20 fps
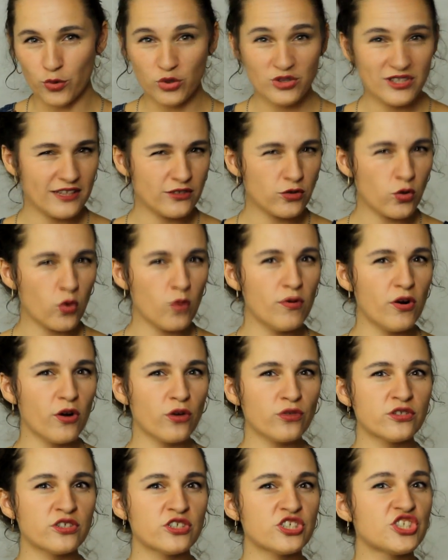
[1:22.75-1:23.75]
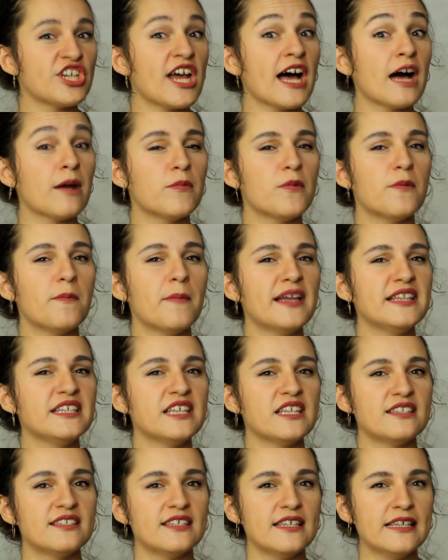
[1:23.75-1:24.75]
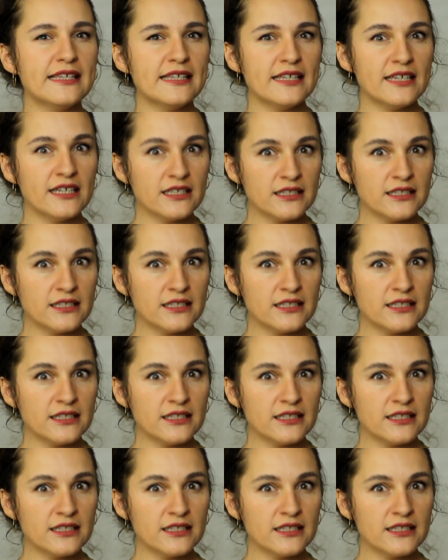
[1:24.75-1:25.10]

beauté troublante, charme magnétique.